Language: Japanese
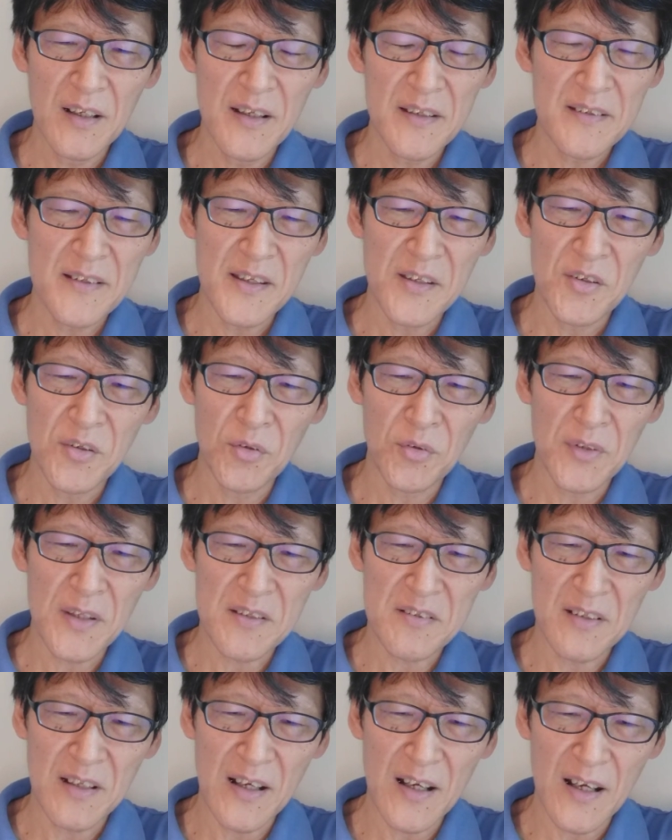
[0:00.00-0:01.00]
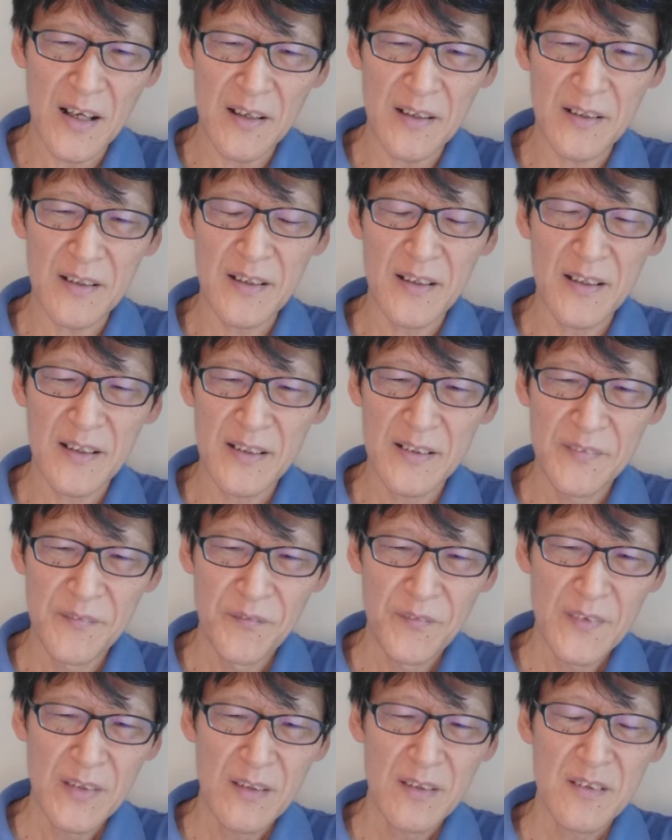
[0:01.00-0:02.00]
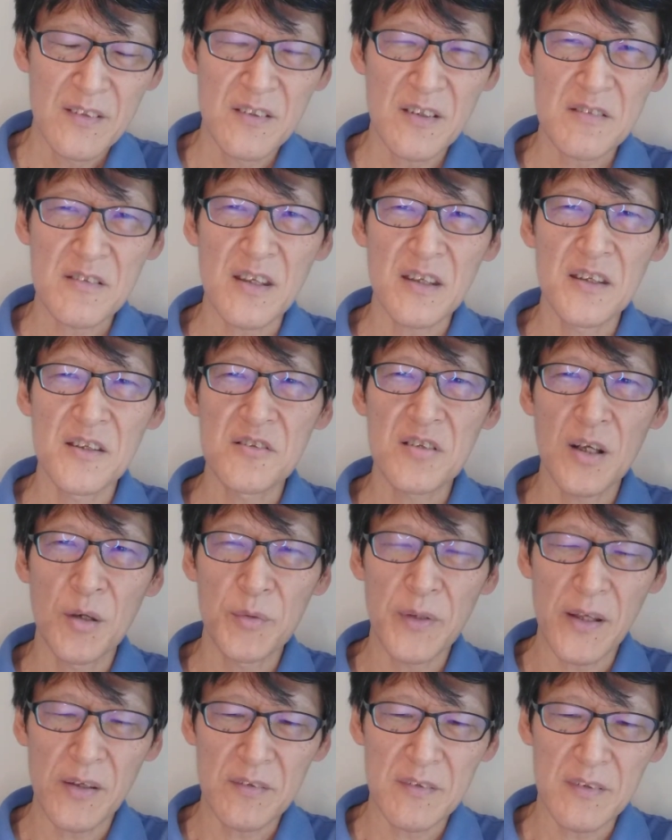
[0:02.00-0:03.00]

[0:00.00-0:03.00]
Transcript: えているようですが、じゃあ税金使うなよ。